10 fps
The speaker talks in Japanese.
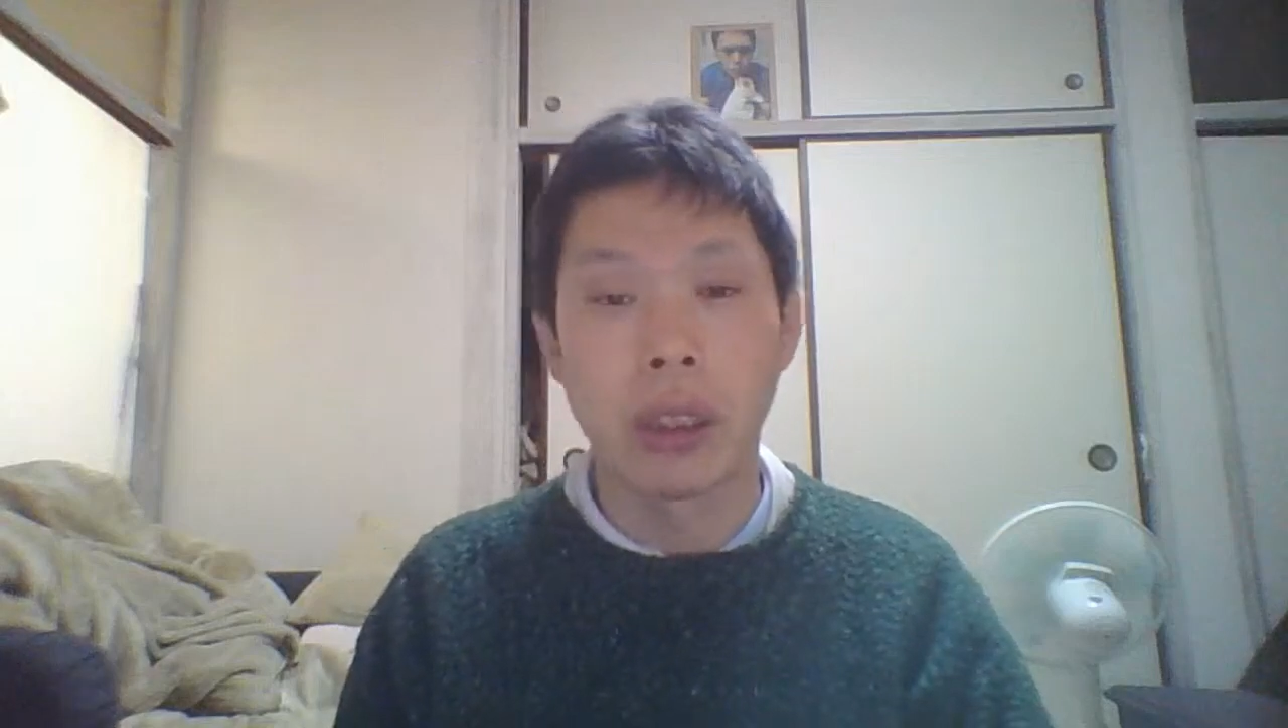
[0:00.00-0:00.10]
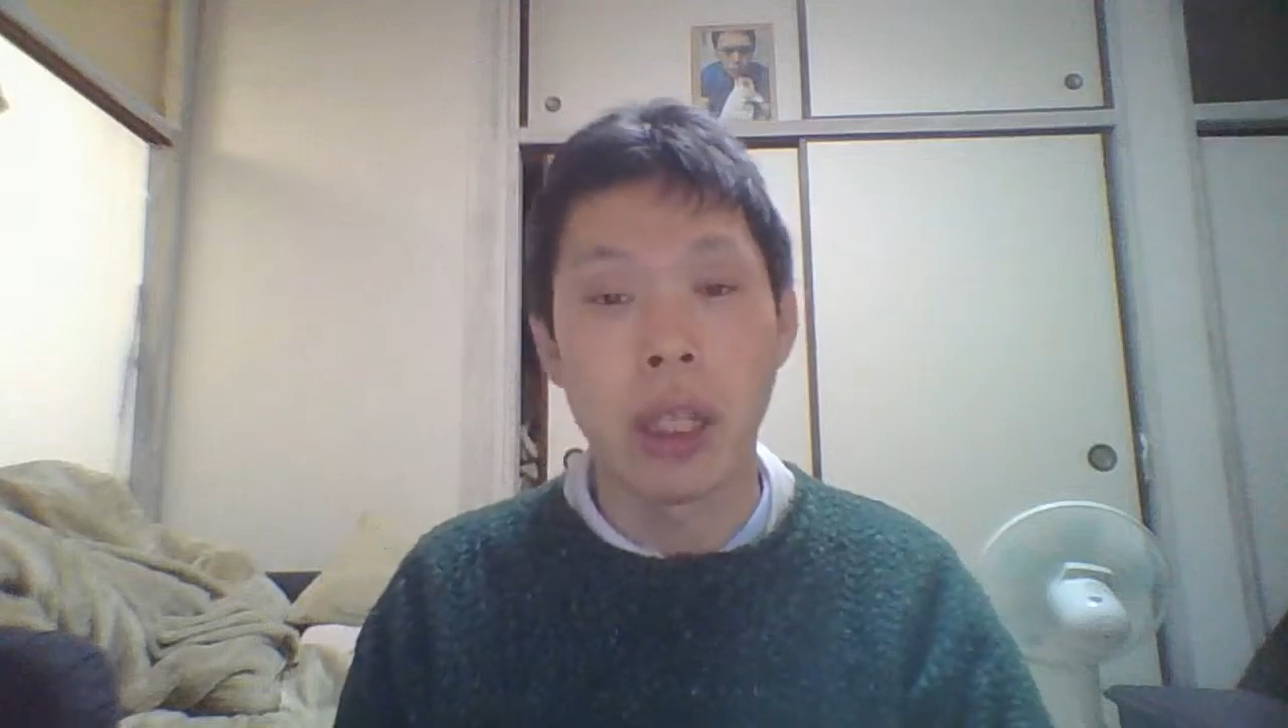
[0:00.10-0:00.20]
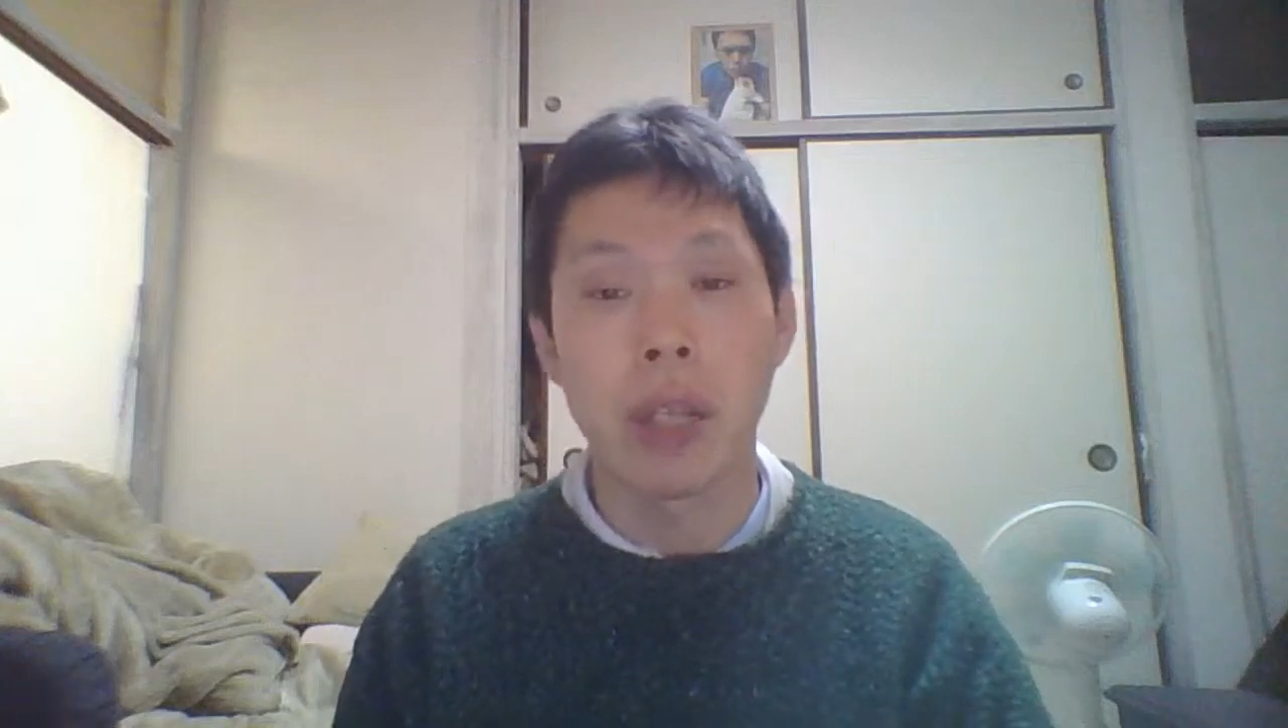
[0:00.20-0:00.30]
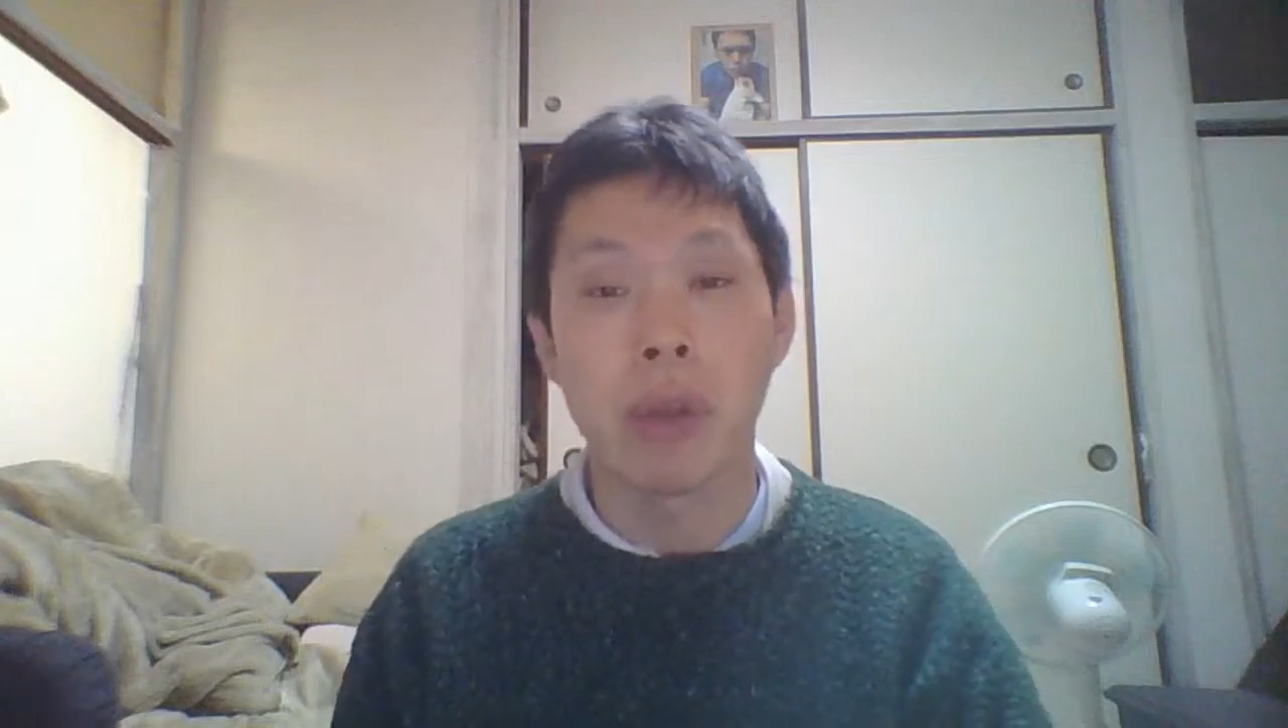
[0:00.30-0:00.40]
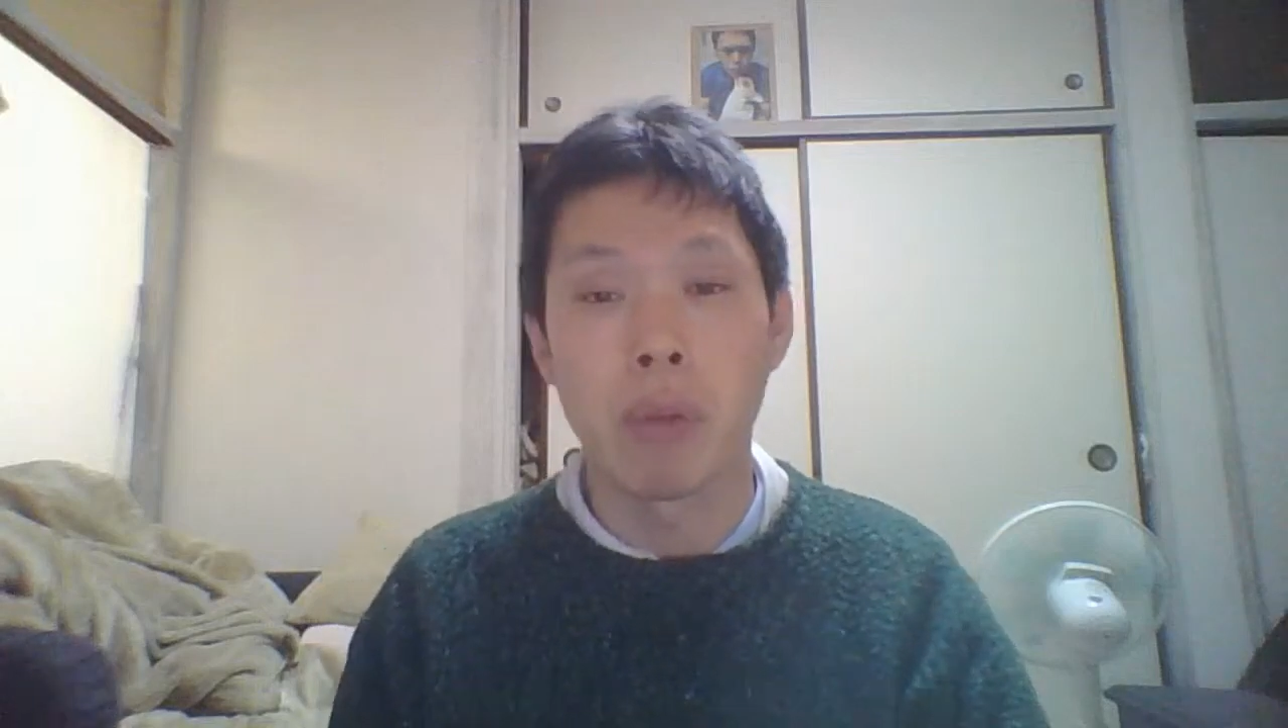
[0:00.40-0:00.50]

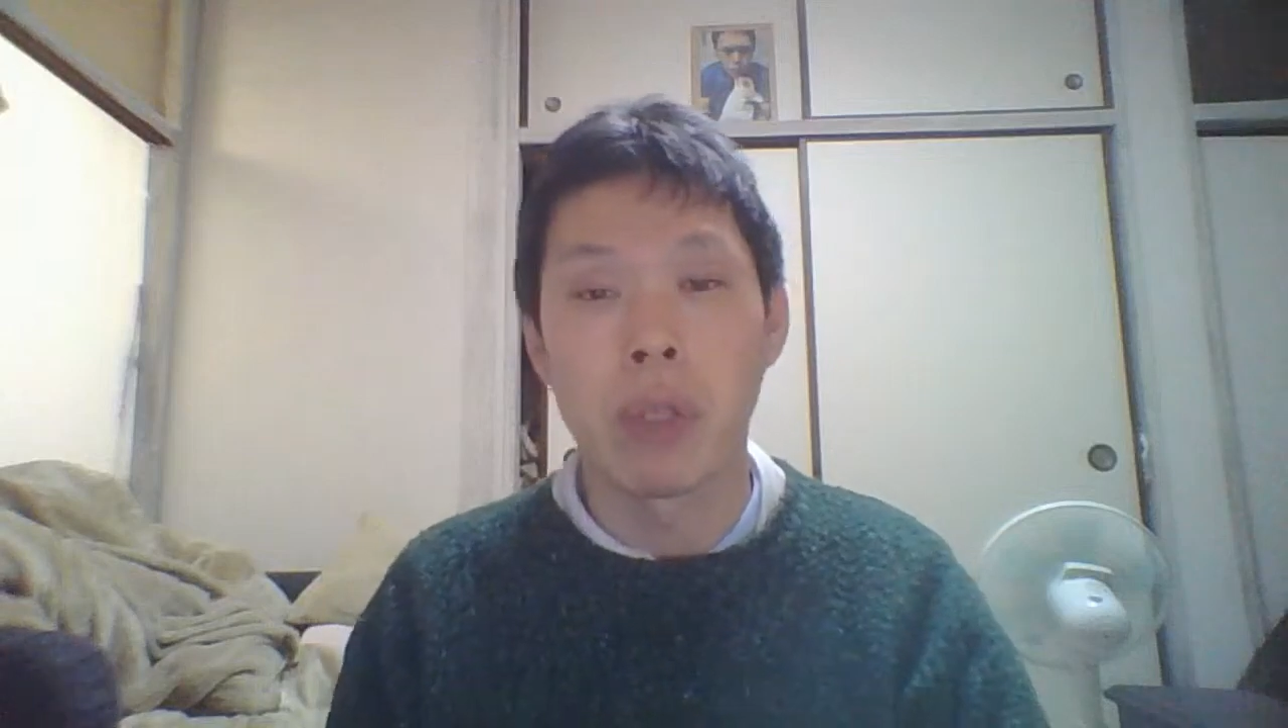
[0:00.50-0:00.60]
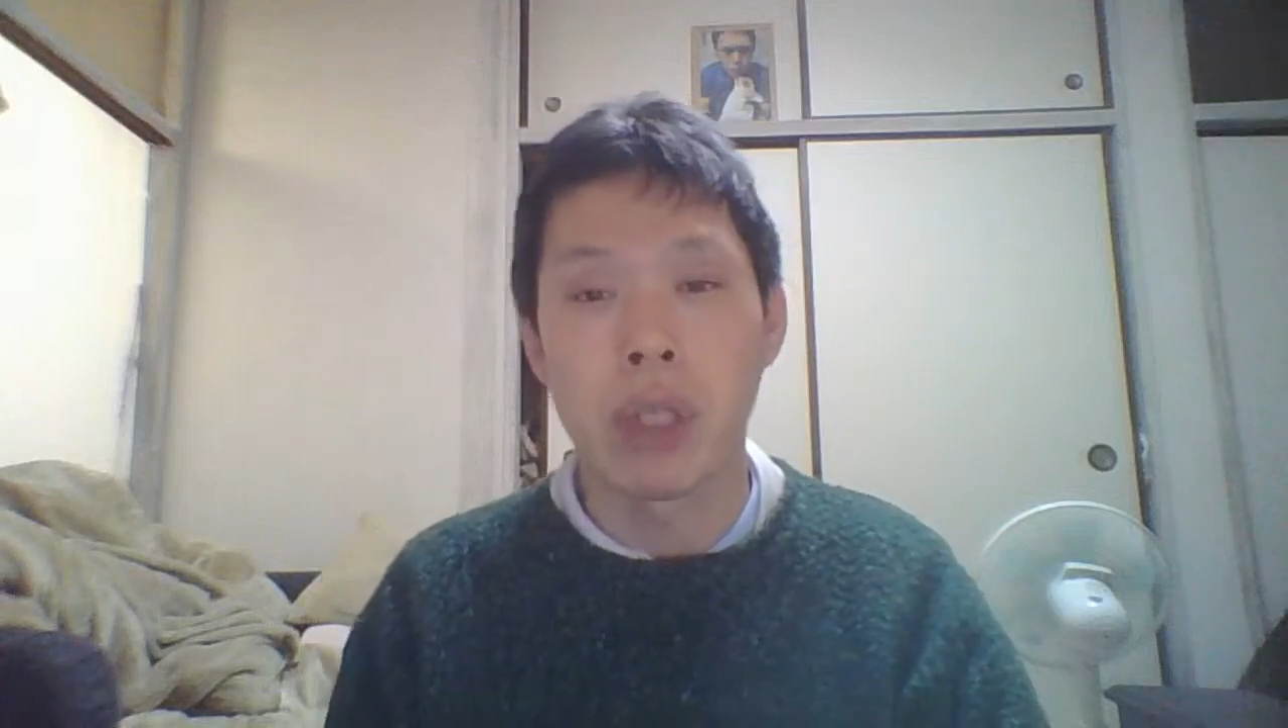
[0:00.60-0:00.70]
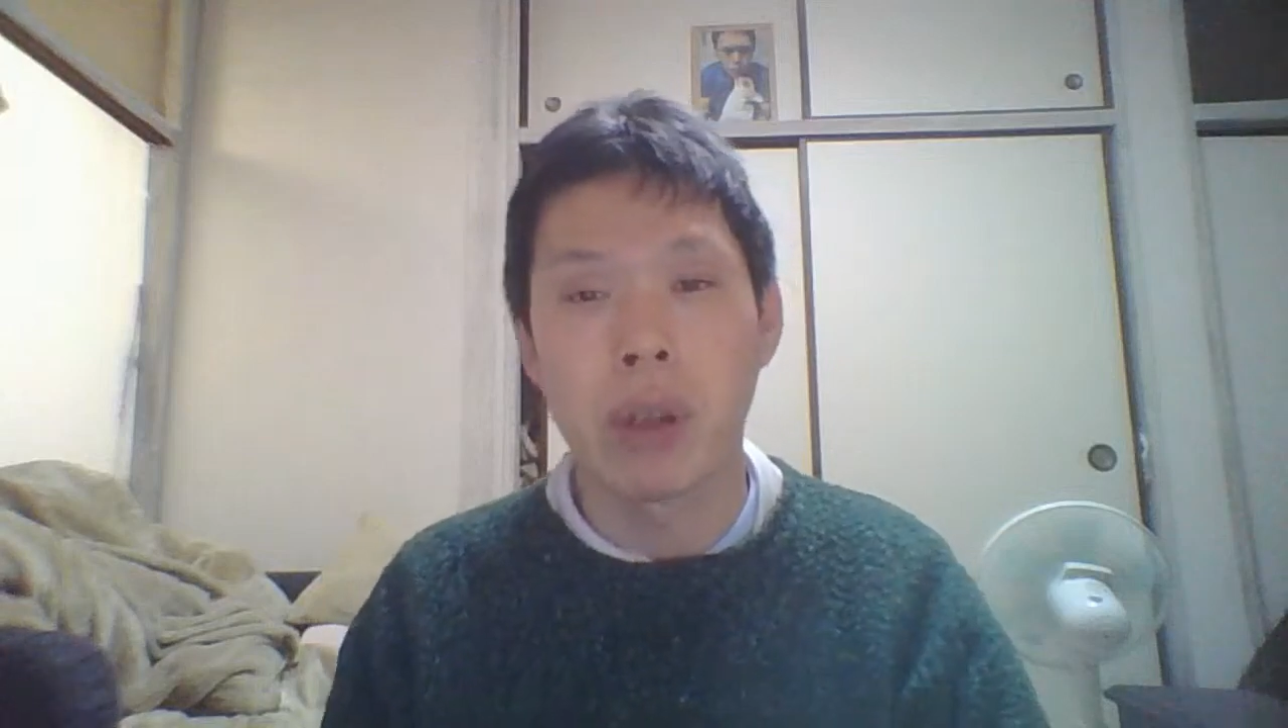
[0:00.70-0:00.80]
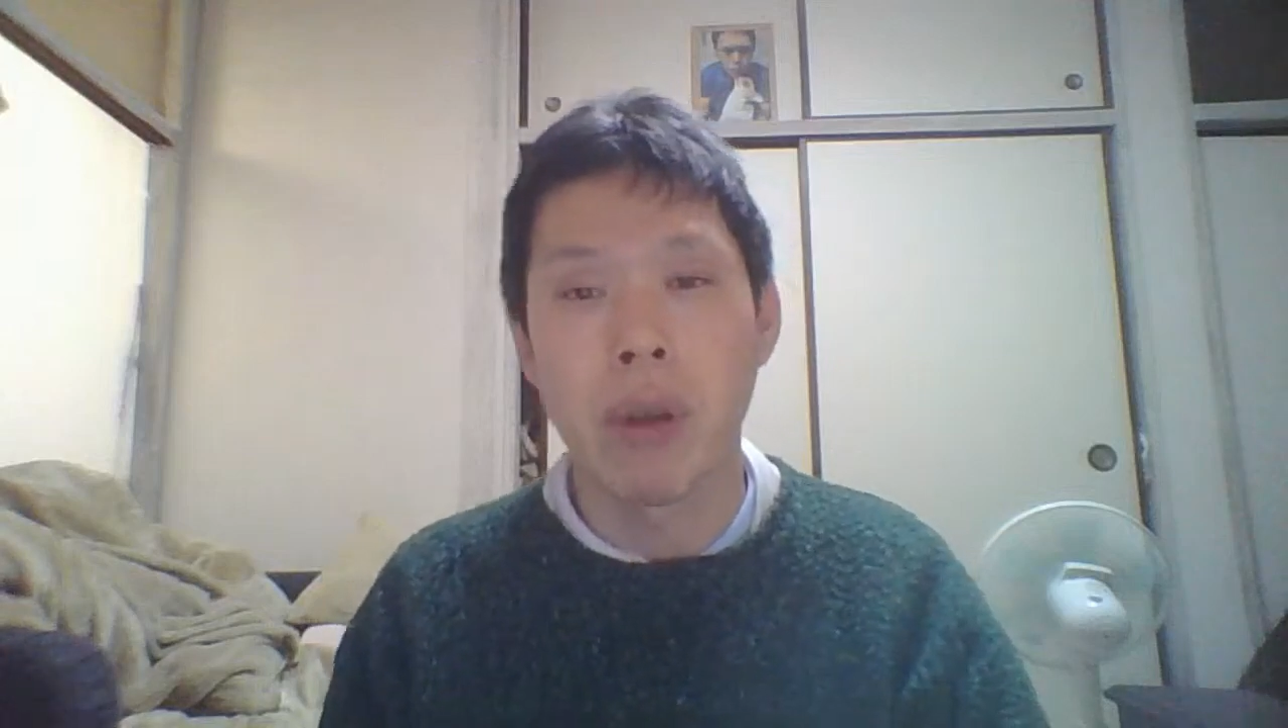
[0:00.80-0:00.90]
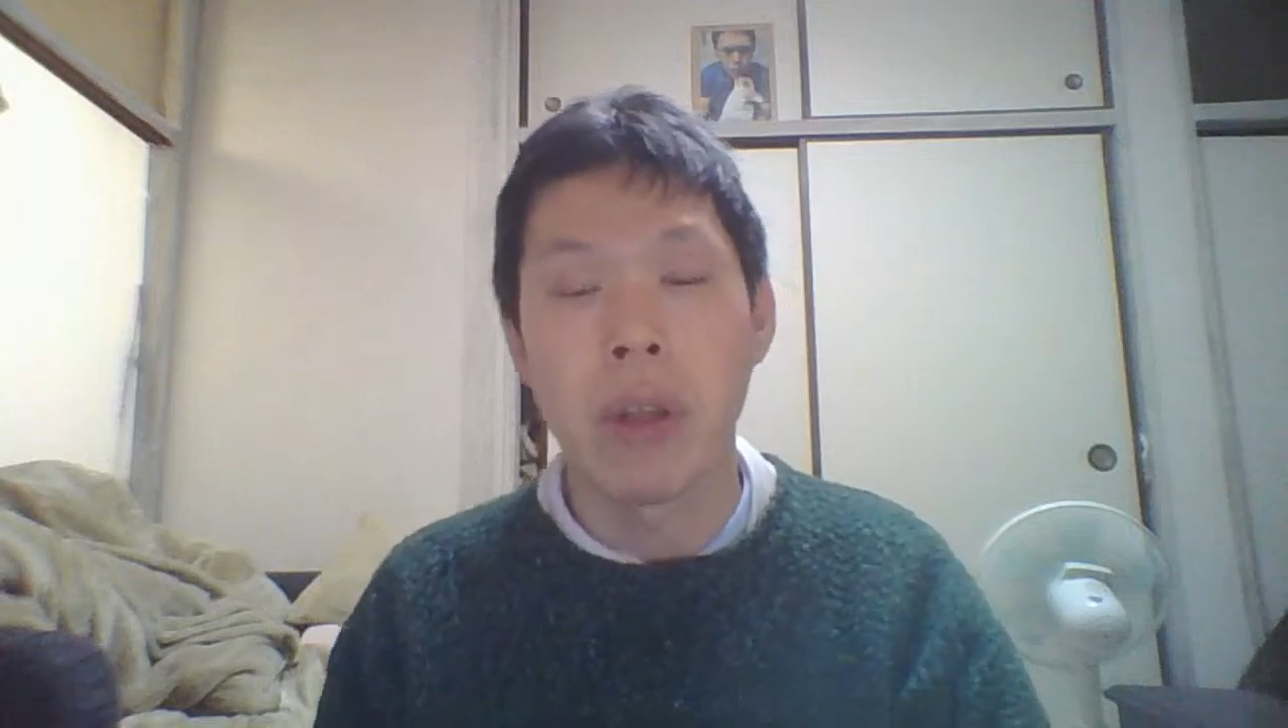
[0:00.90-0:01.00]
けないと思うん
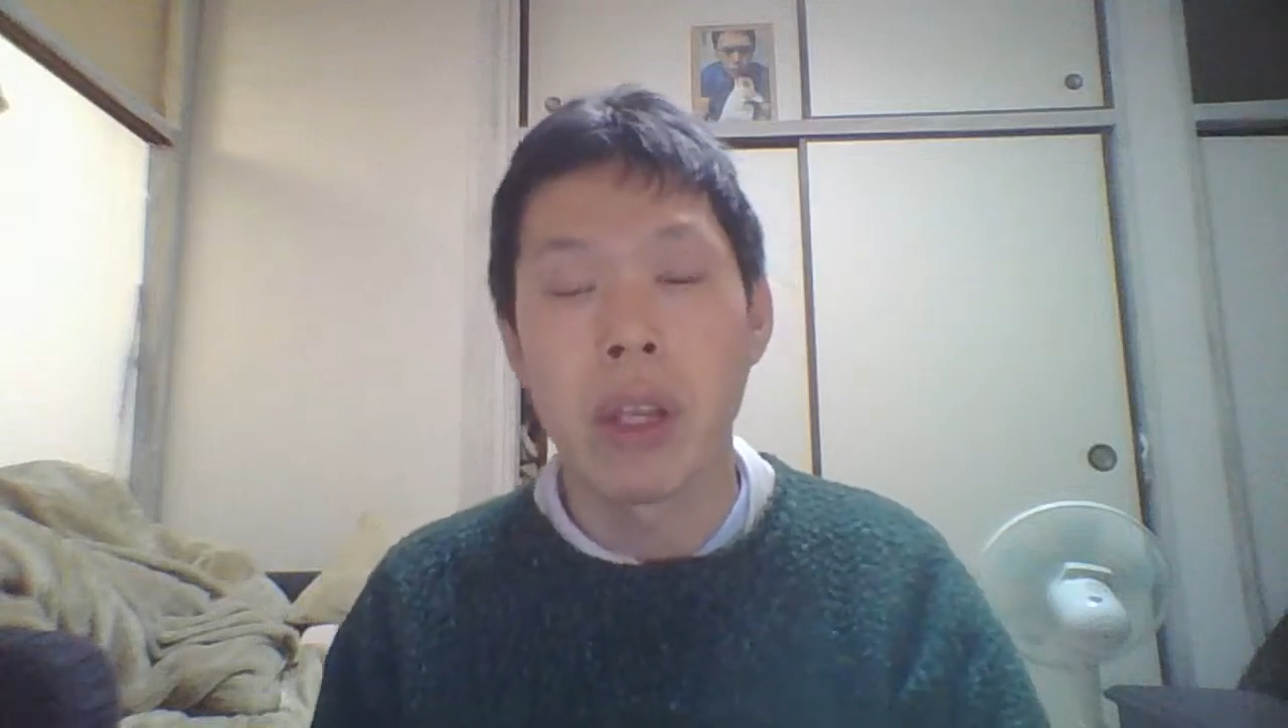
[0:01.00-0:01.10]
ですよ。